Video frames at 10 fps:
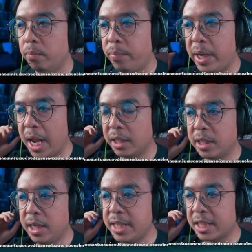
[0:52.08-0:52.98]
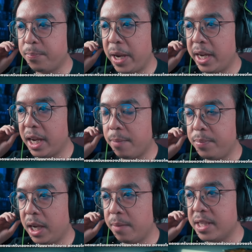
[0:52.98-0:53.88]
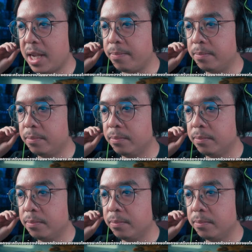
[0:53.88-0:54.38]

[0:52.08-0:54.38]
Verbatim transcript: เป็นหนังเทเลอร์จากสเปนนะครับเผื่อใครไม่ทราบ